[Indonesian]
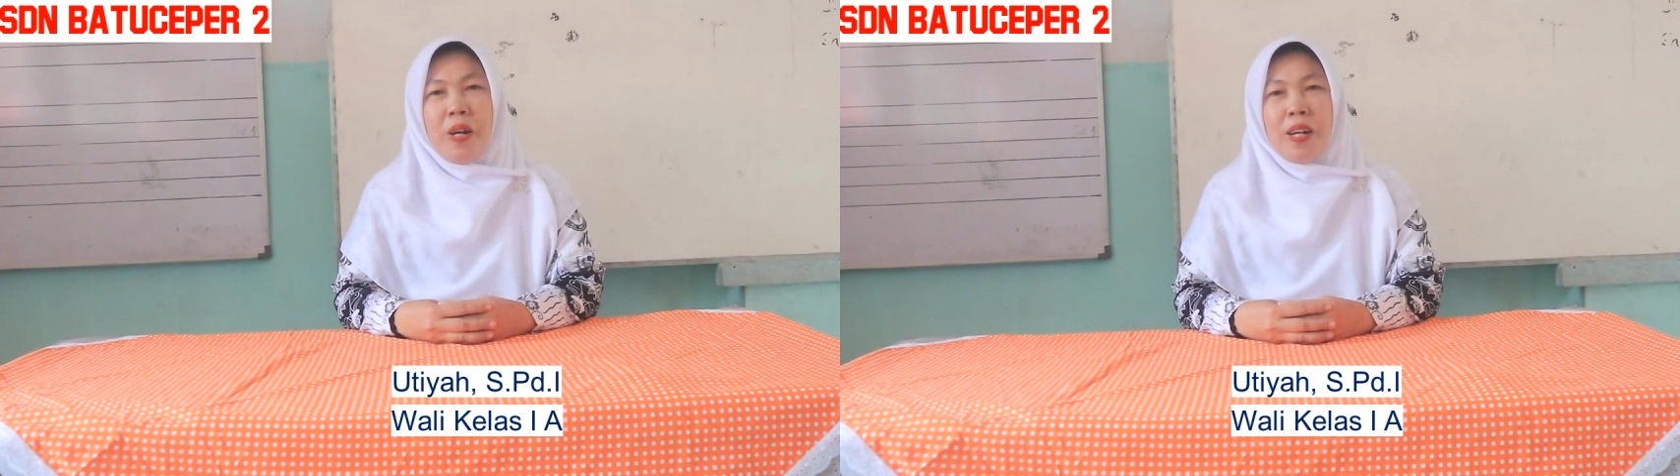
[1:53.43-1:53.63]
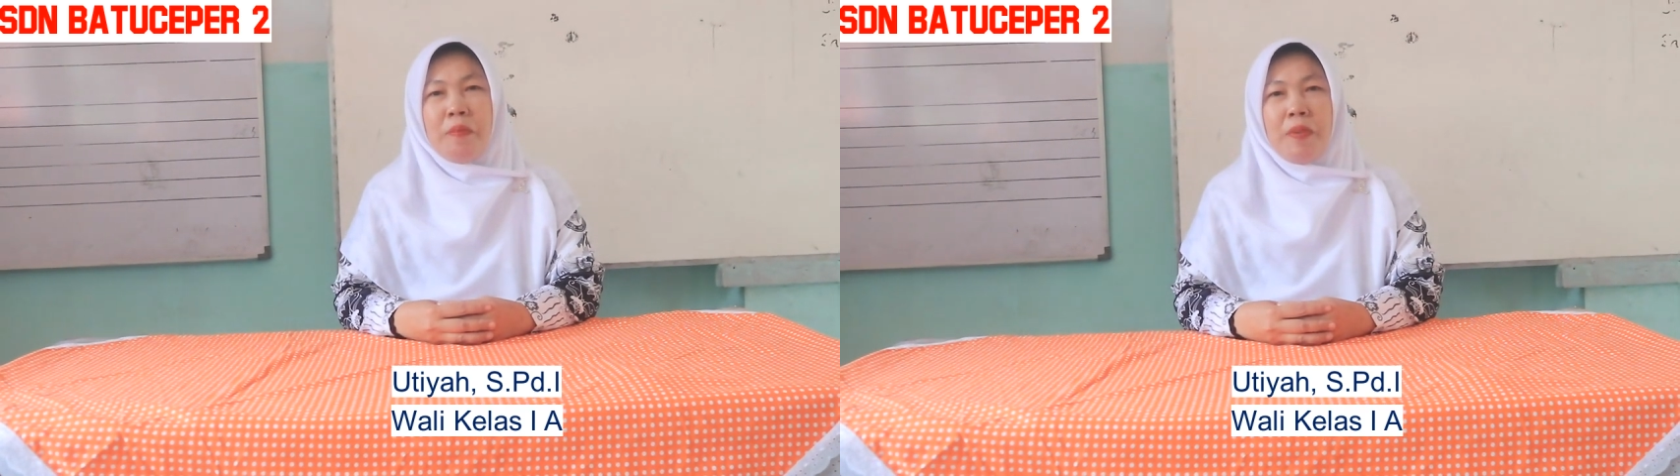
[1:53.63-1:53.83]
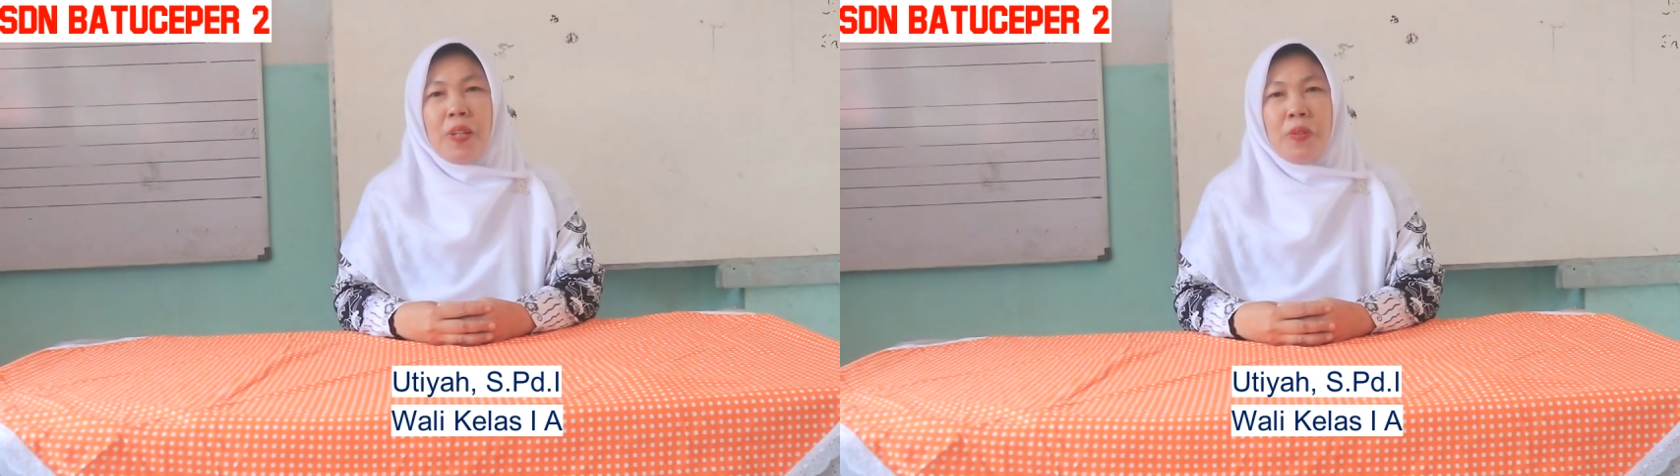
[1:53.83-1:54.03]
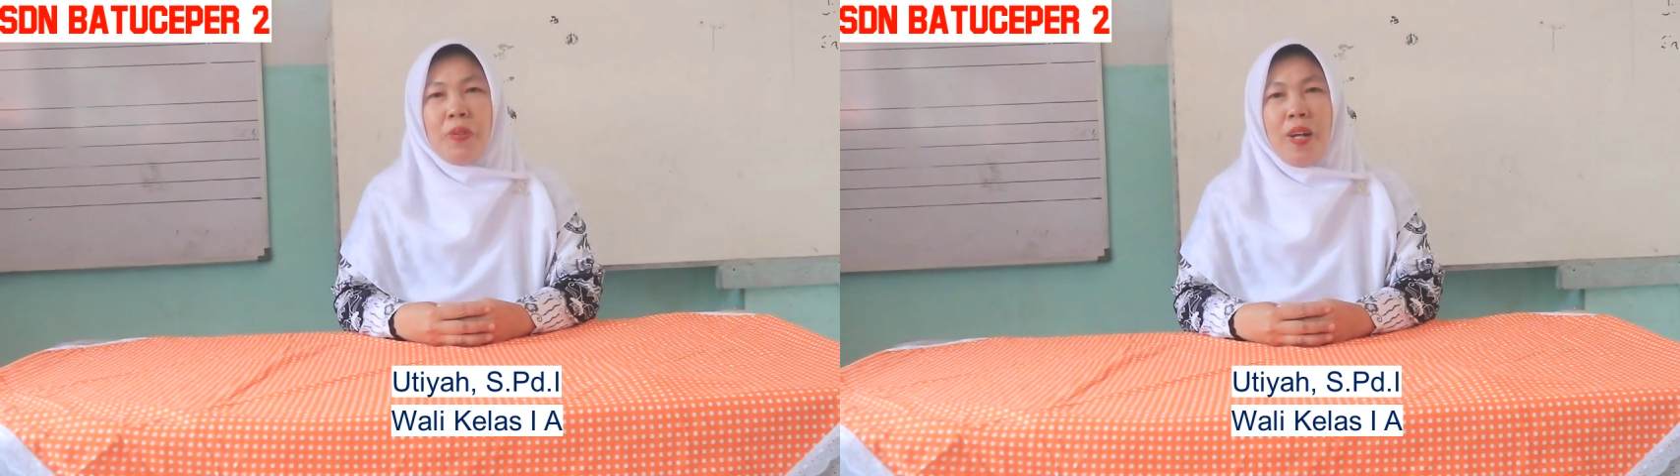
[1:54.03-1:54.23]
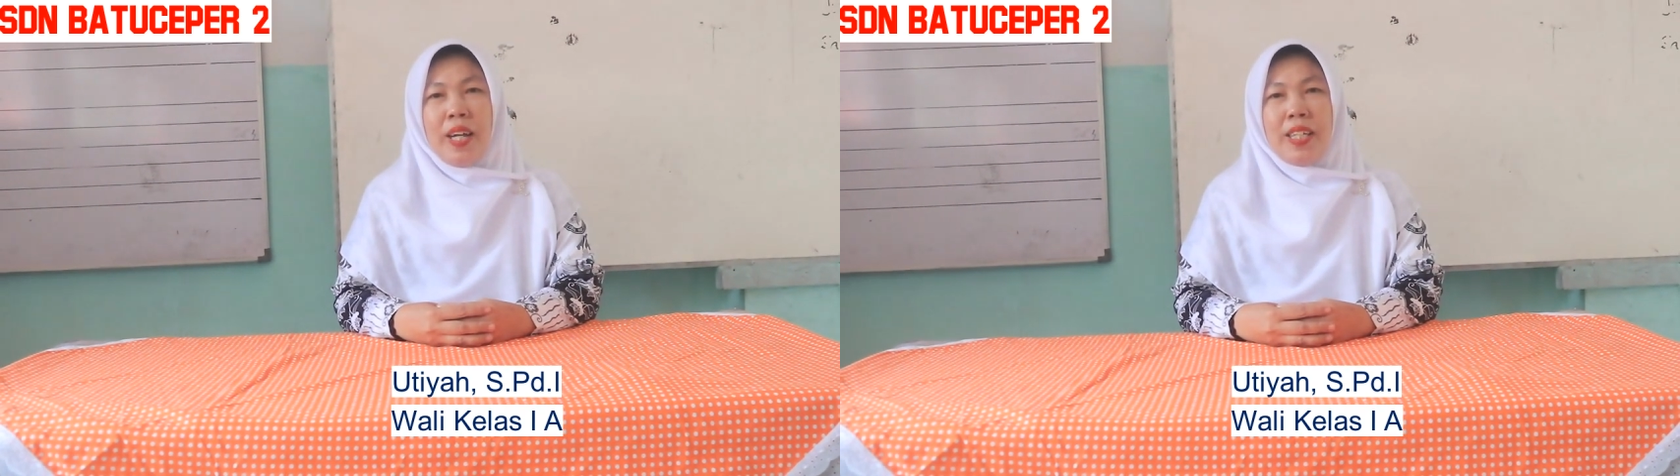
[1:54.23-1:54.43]

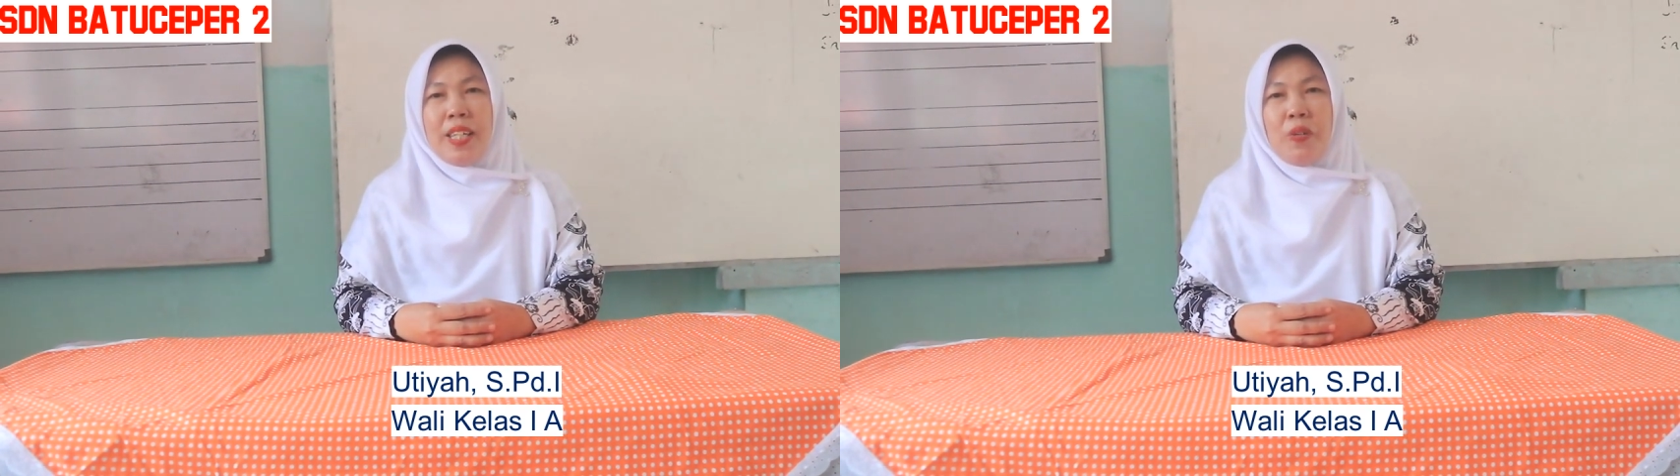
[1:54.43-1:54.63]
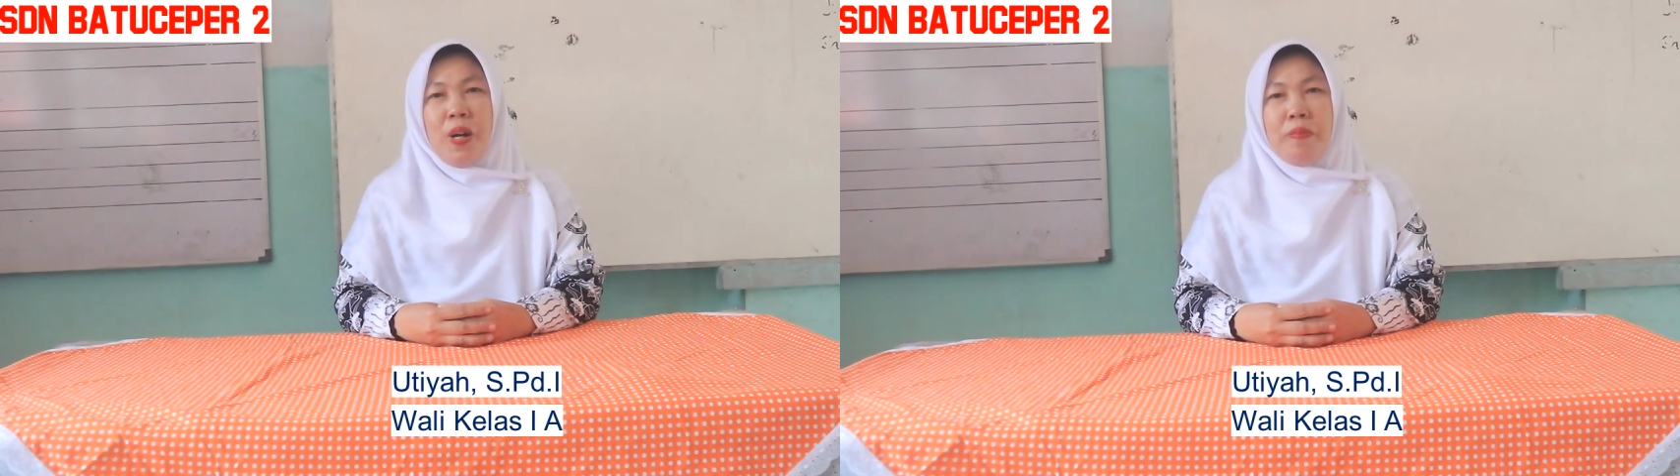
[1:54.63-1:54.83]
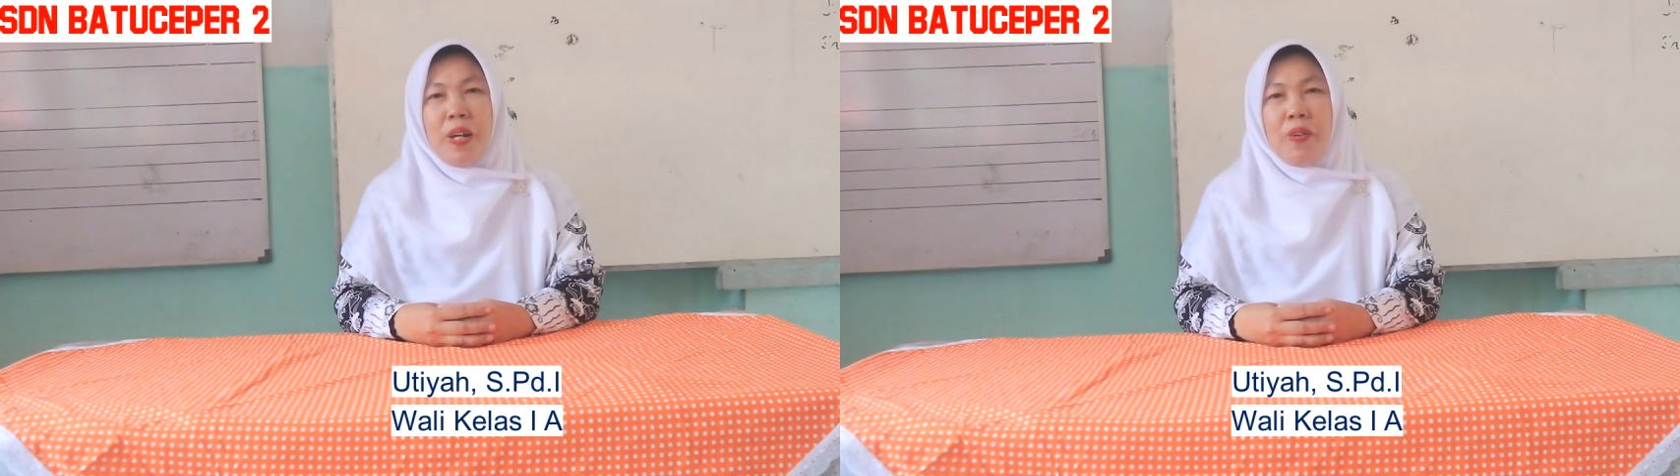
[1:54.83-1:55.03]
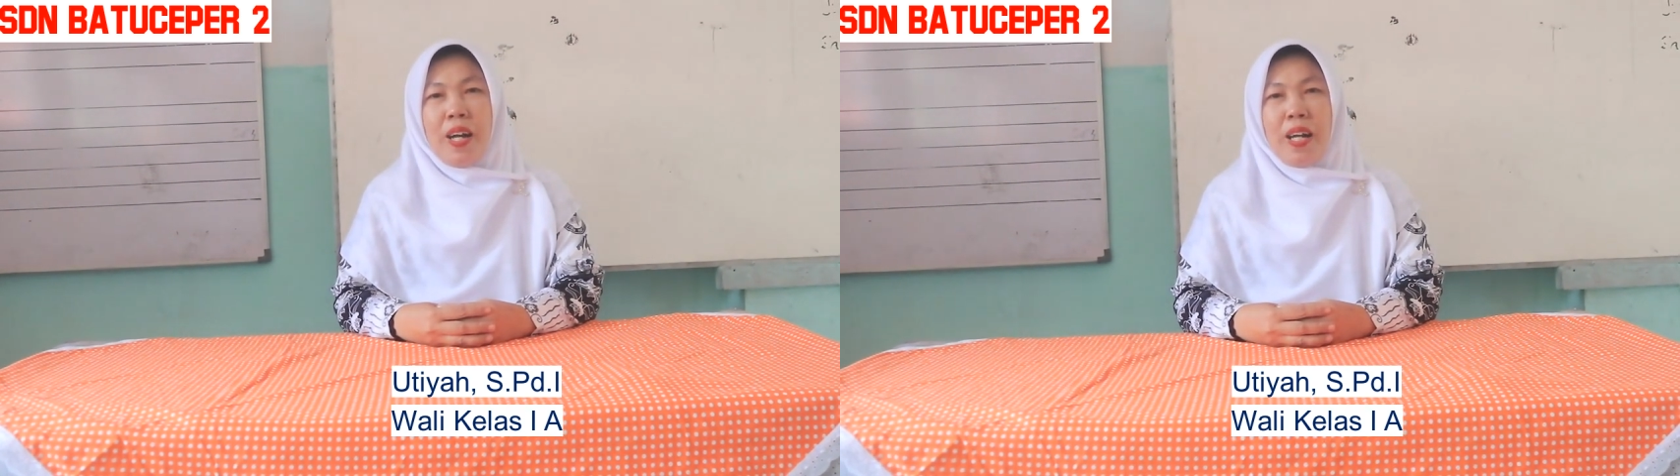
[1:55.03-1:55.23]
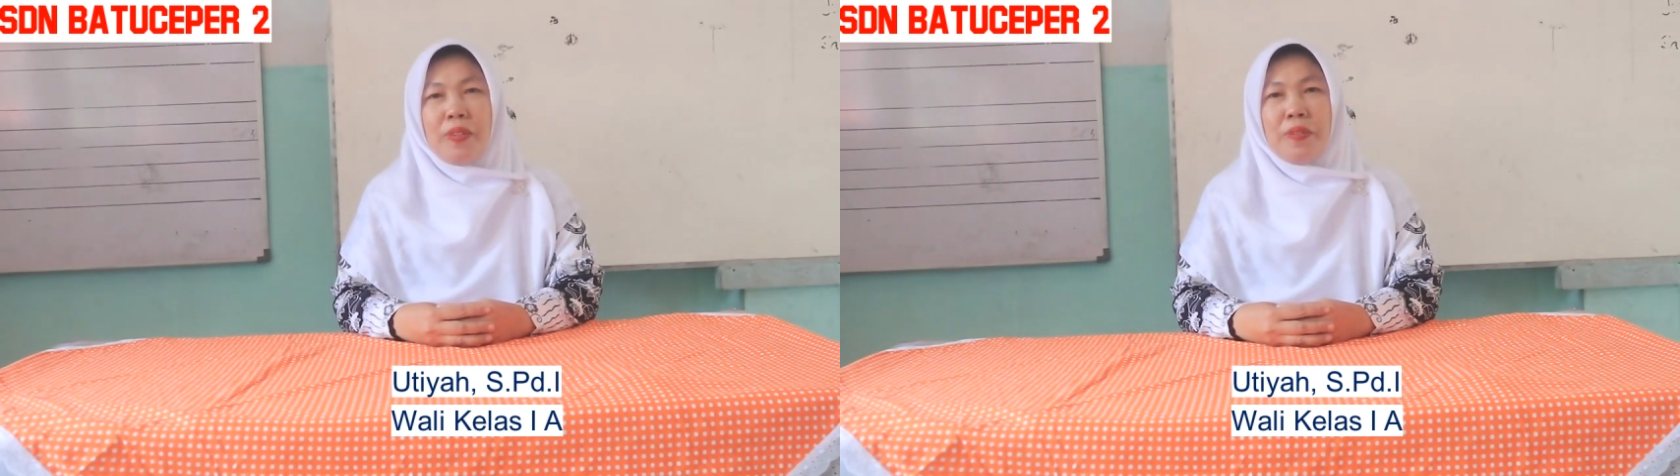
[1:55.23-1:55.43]
warahmatullahi
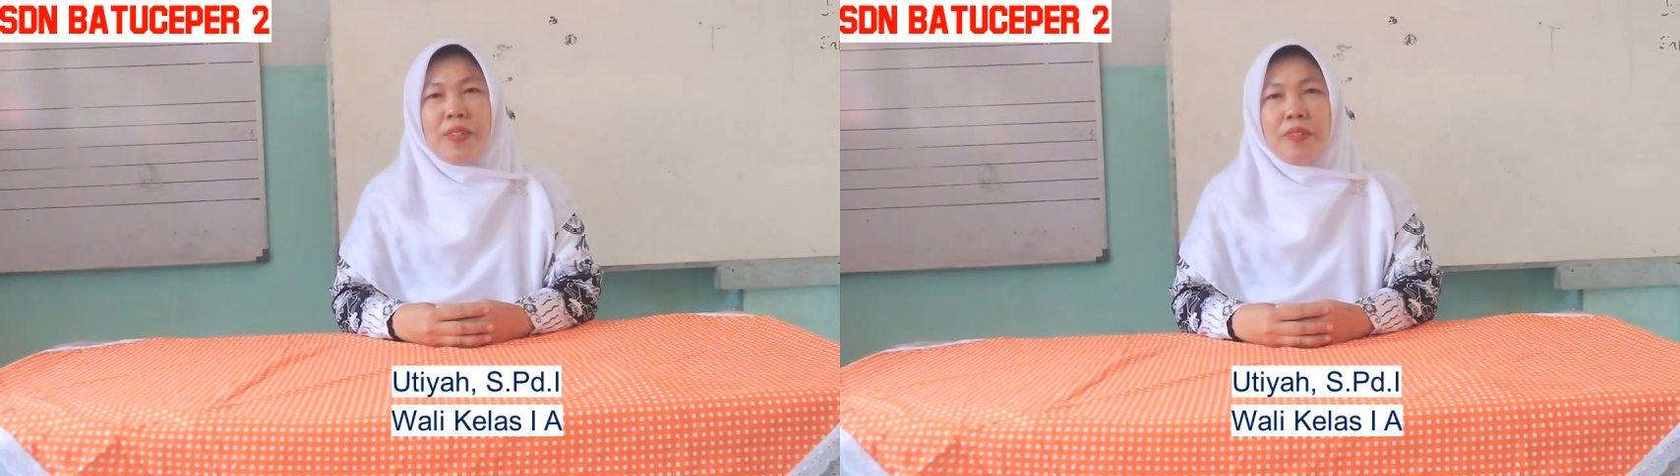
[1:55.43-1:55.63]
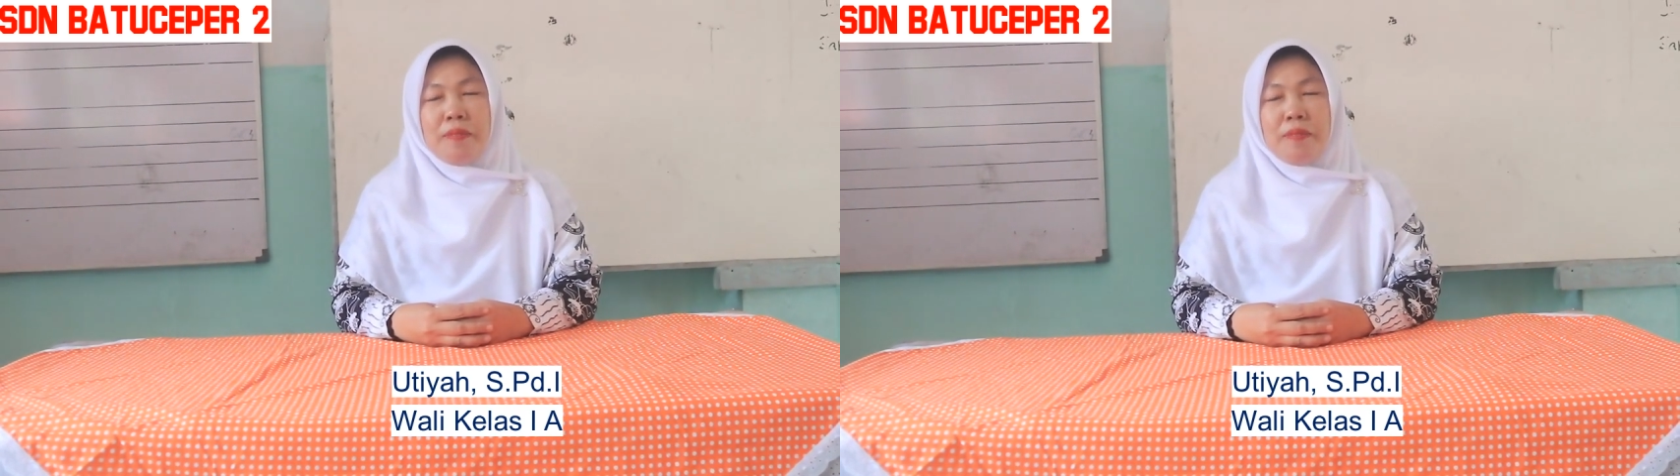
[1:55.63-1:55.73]
wabarakatuh.